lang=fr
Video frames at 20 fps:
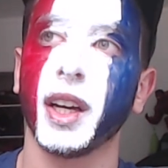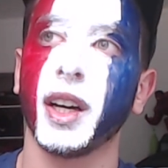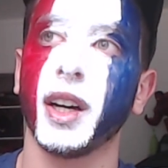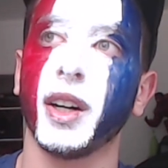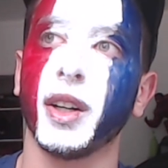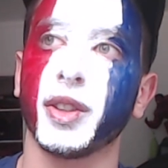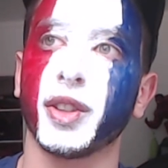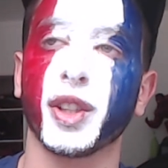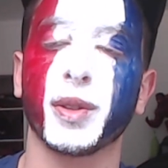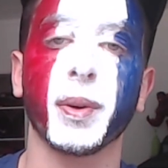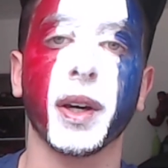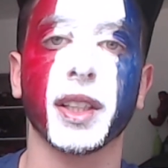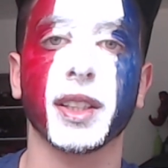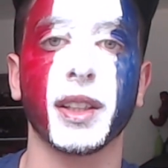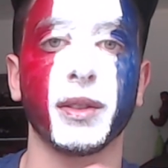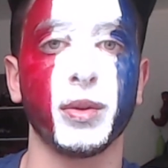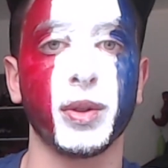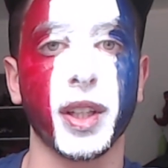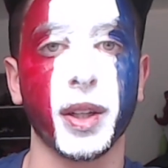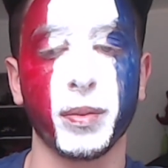Euh, j'espère que ça
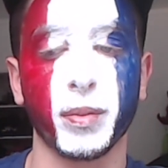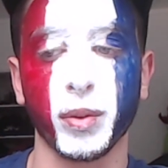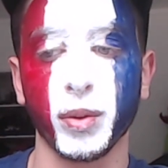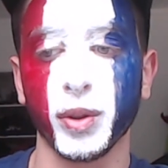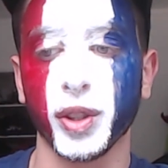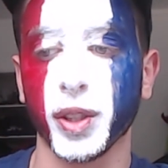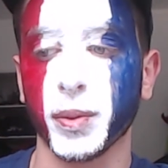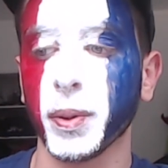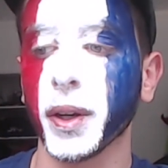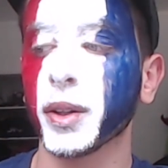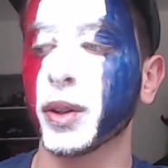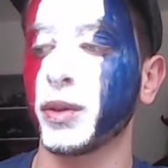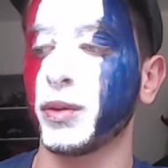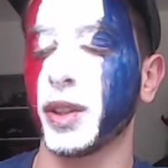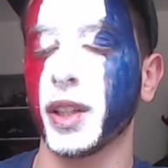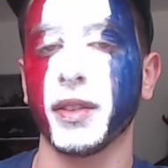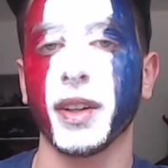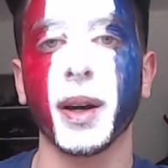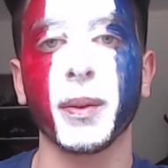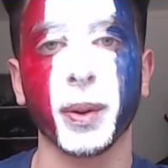vous a plu, j'espère que vous
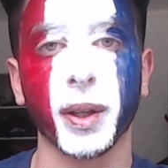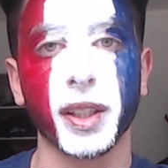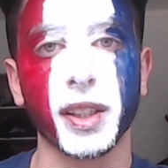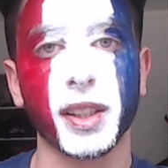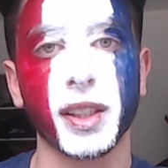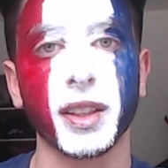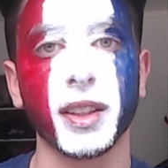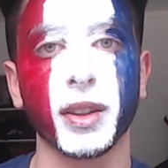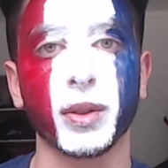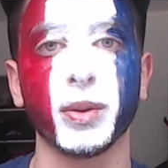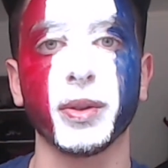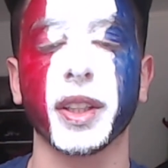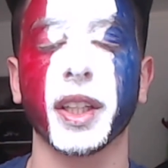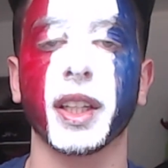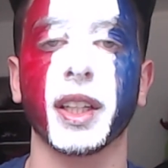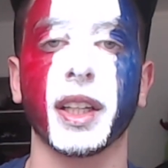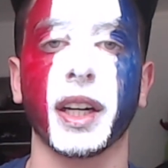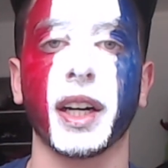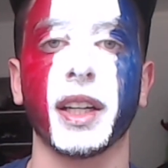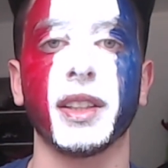avez apprécié découvrir
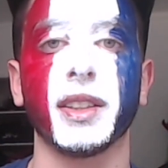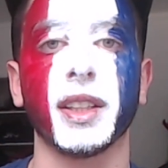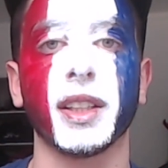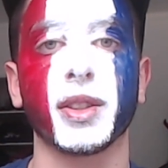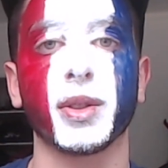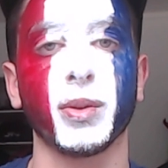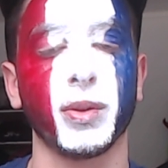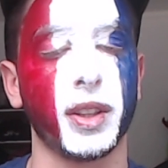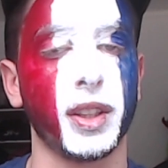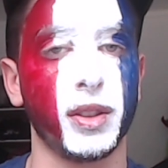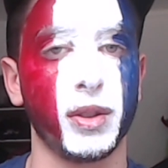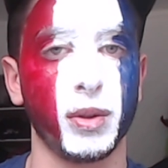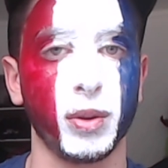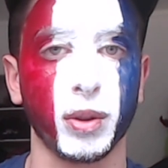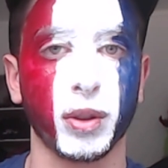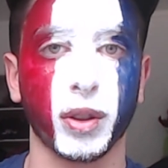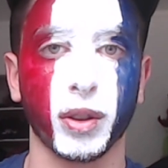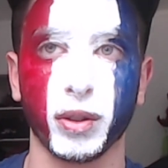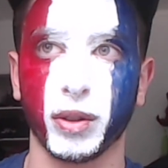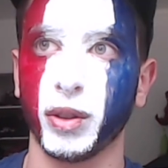les réalisations des
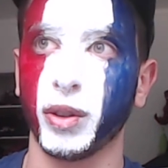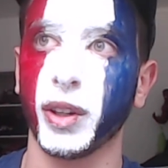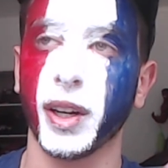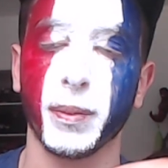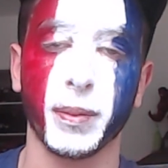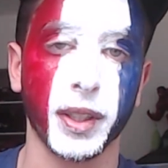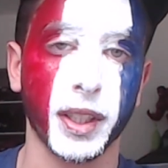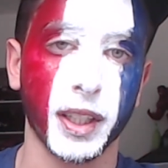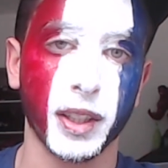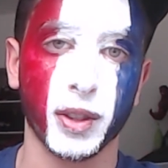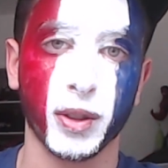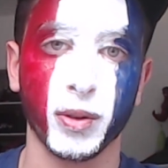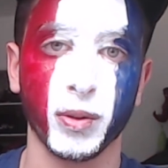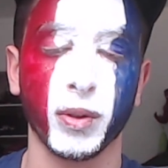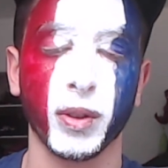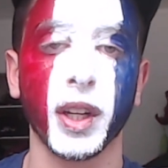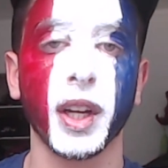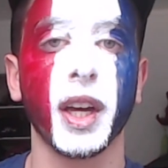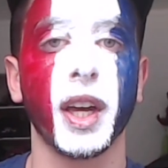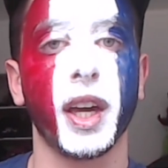autres dans l'application
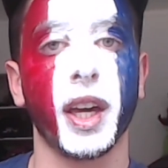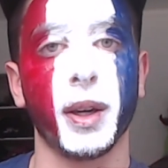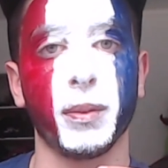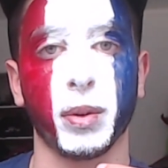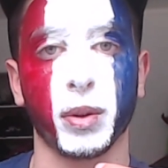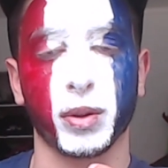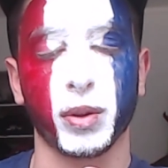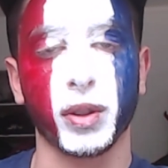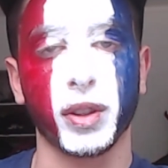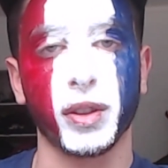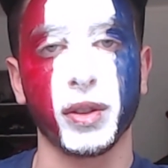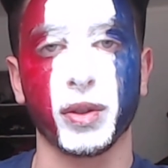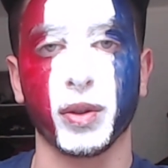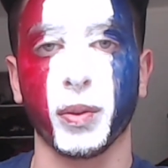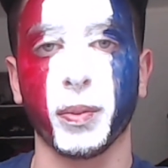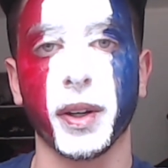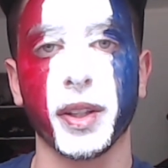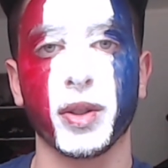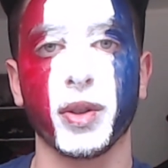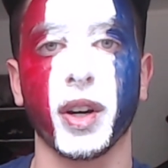et pour ceux qui ne sont
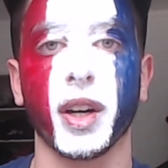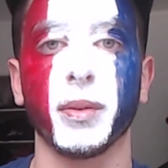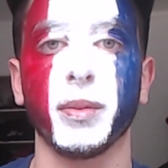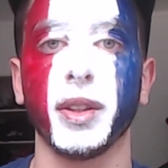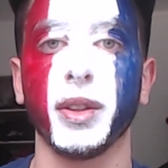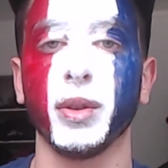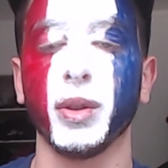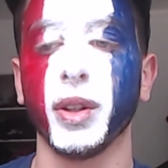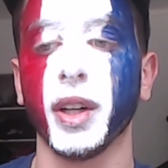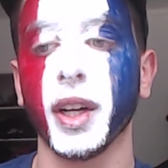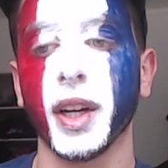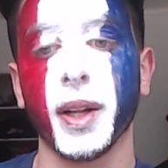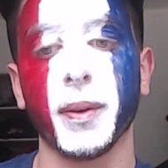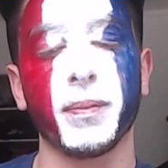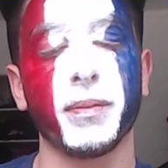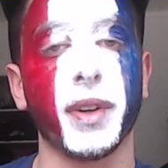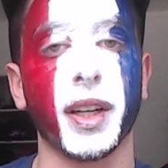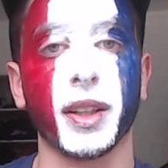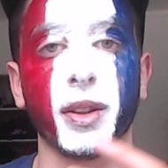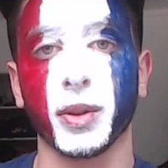pas sur Amino,
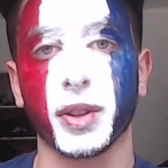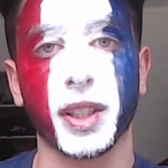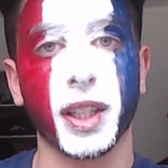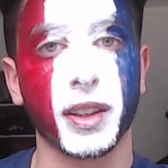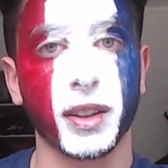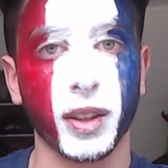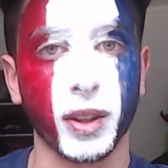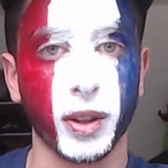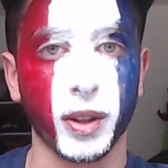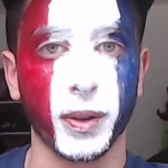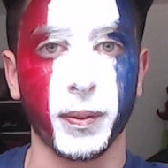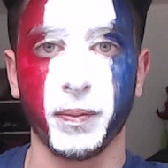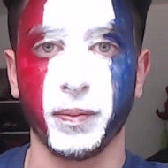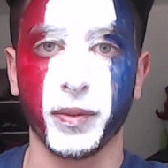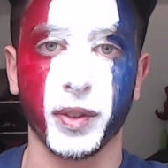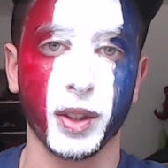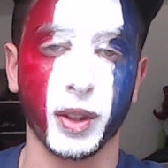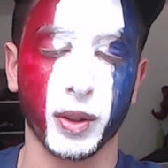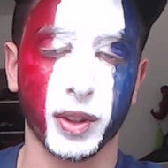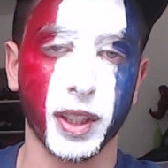bah dans, cette, euh,
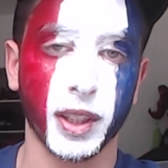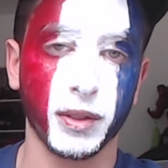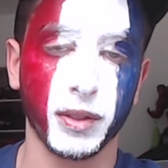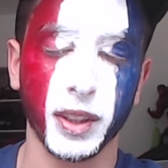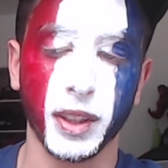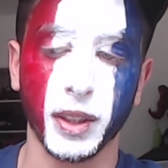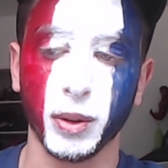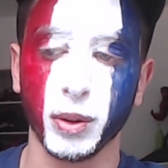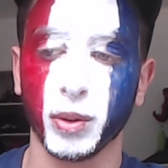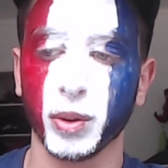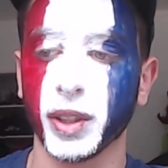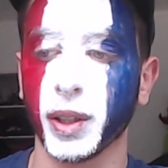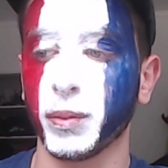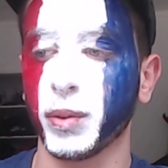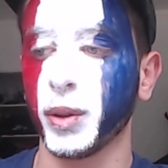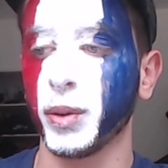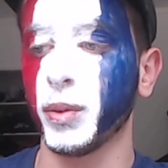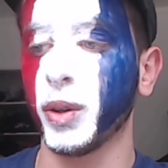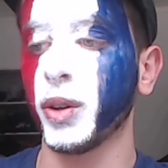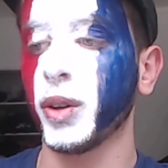dans cette vidéo tout
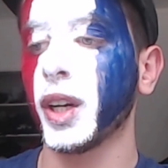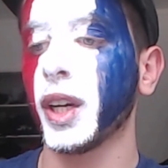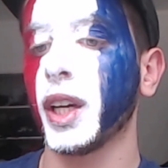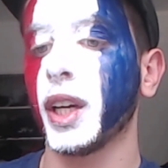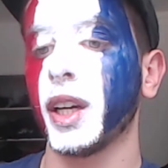simplement.